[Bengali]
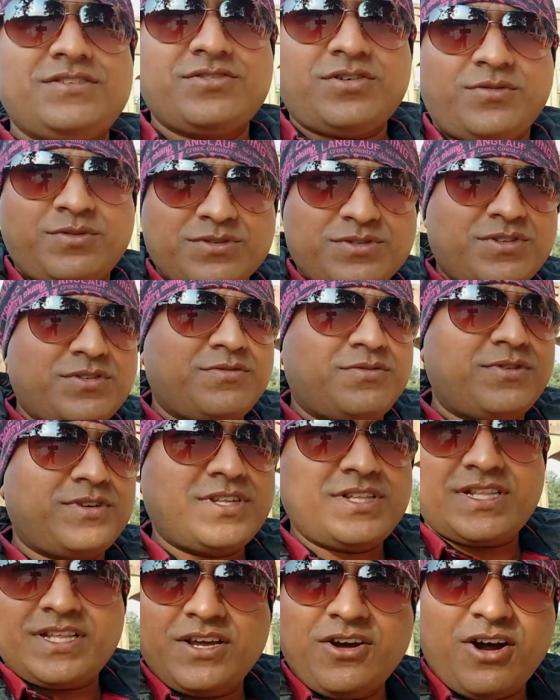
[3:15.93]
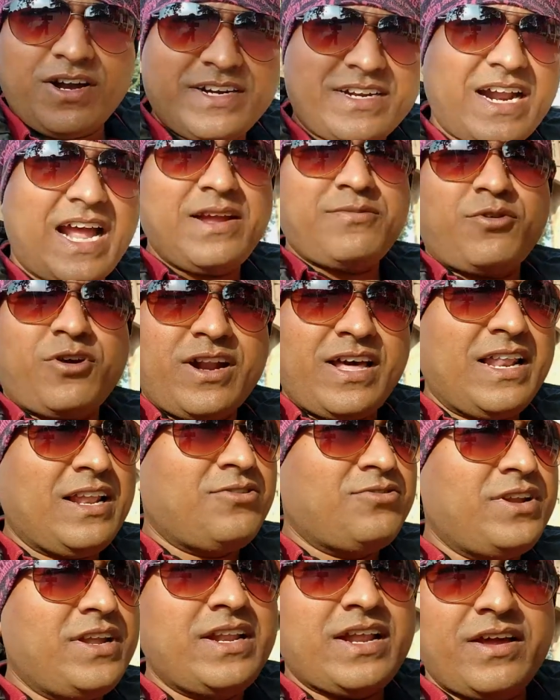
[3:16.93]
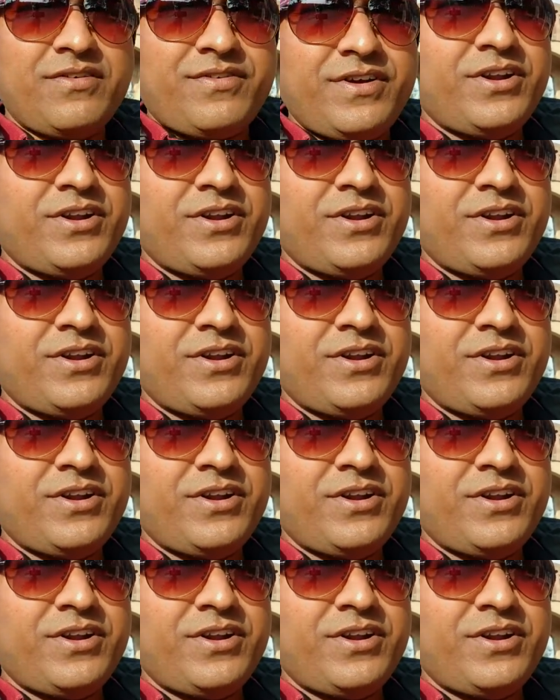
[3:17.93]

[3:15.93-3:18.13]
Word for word: সমস্ত ফোটে দিয়ে হয় ট্রাইপড অ্যালাউ নেই না